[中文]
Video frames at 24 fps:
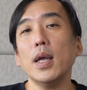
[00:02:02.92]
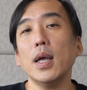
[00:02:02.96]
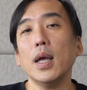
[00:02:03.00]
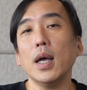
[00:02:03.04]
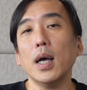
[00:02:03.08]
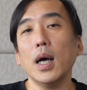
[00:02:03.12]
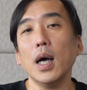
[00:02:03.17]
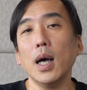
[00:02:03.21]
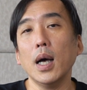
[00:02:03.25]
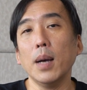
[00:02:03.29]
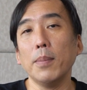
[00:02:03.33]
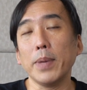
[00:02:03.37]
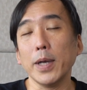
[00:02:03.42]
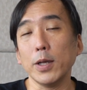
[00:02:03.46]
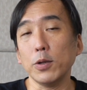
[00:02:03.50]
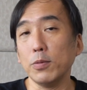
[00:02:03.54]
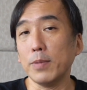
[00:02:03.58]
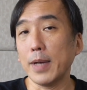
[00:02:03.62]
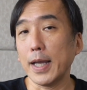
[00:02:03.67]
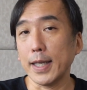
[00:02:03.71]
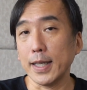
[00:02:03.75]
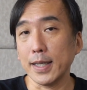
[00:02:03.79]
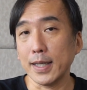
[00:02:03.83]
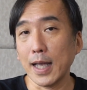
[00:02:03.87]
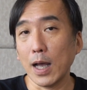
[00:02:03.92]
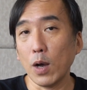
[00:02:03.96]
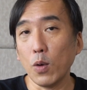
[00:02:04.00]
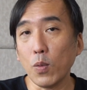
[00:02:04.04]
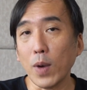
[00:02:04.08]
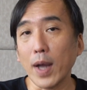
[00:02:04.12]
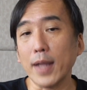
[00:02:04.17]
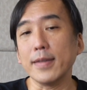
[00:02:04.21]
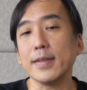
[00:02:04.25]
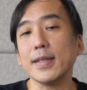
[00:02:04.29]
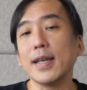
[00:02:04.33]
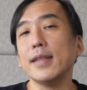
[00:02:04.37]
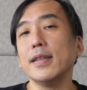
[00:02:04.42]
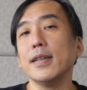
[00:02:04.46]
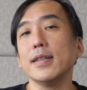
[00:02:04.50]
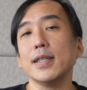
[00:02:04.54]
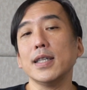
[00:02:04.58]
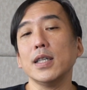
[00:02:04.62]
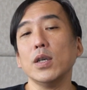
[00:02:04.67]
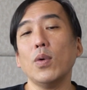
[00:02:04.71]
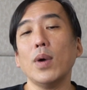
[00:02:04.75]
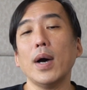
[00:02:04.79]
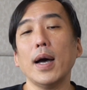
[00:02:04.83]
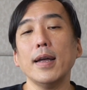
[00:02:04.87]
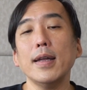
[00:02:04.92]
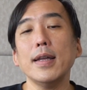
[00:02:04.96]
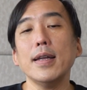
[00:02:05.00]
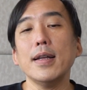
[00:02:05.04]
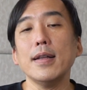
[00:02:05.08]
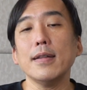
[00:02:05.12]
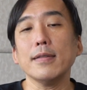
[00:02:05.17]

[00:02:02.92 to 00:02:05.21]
呃，陪读班营养晚餐的计划，